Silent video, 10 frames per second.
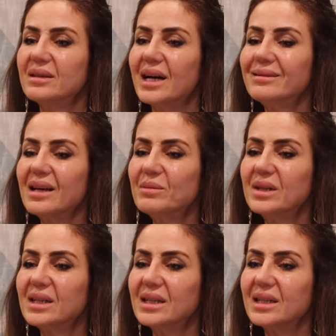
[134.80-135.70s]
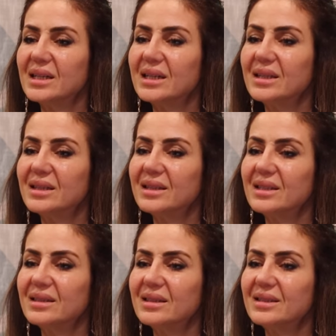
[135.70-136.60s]
عدم
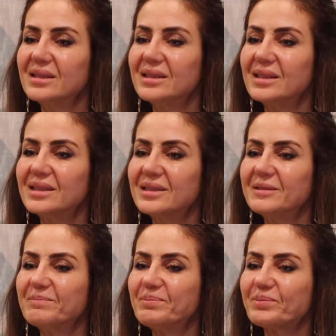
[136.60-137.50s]
ال